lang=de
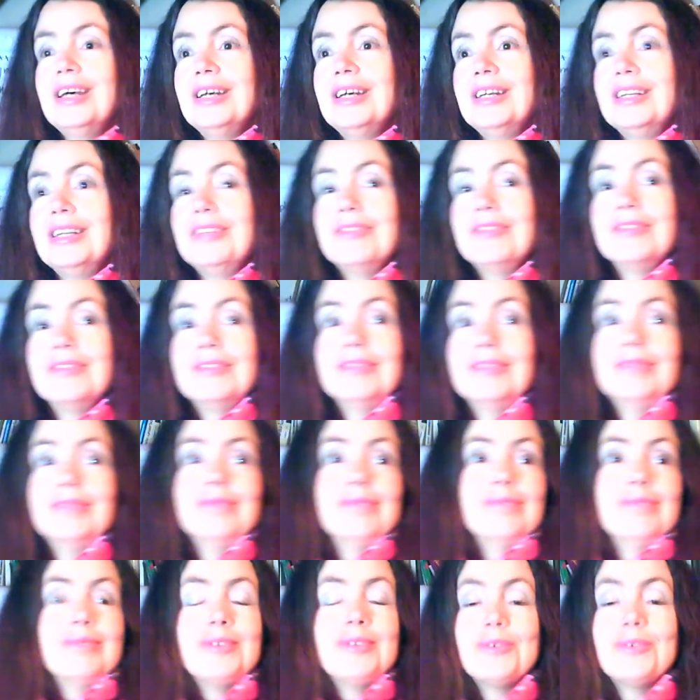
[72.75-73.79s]
In,
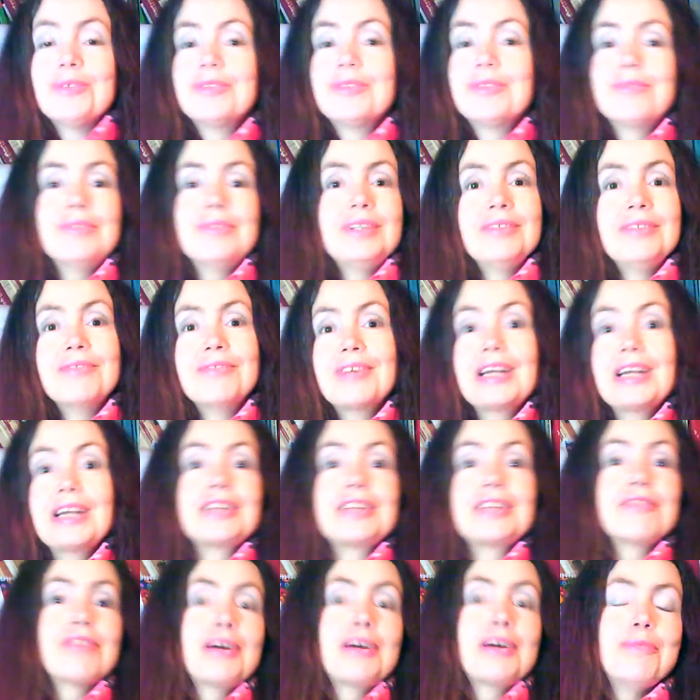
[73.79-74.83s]
und in
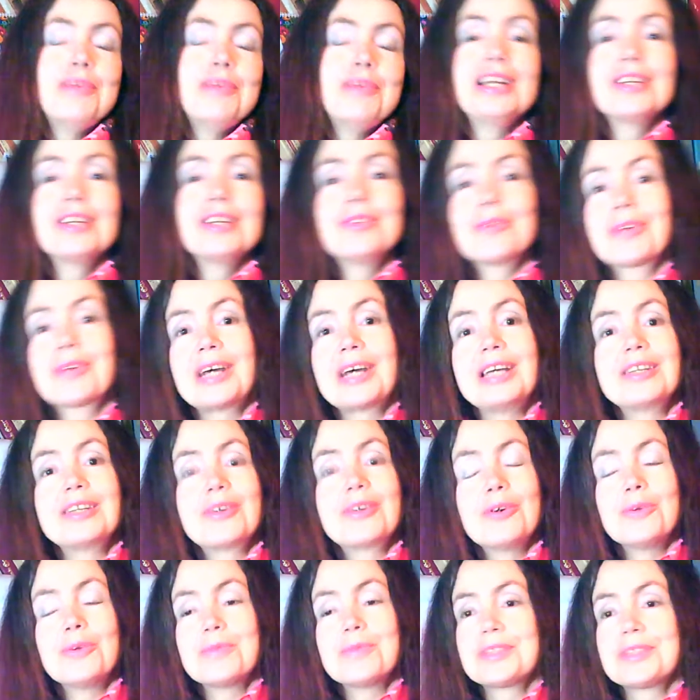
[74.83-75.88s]
welche Familie du
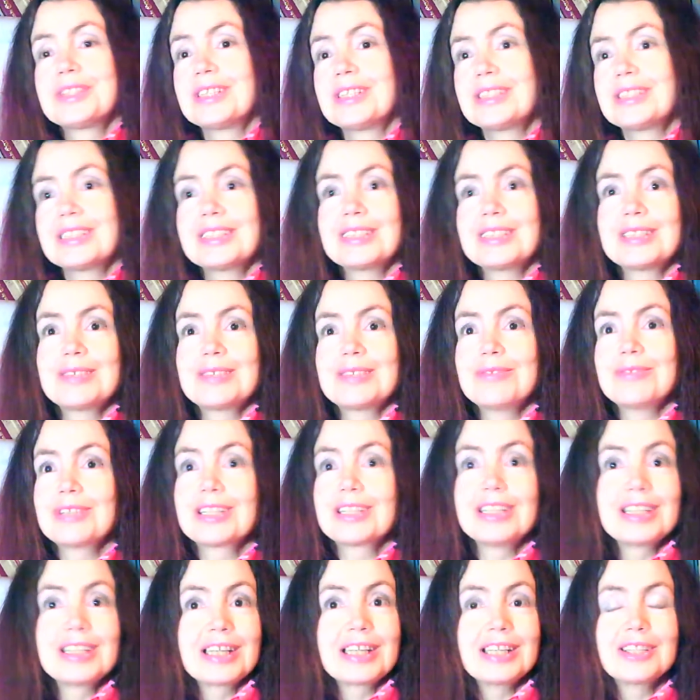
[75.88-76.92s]
reinkommst, das ist
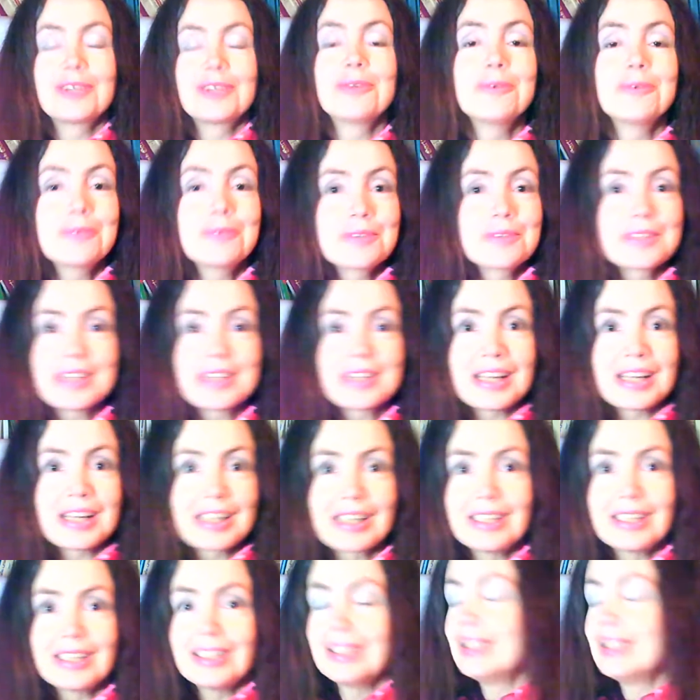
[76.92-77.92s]
wirklich eine Glückssache.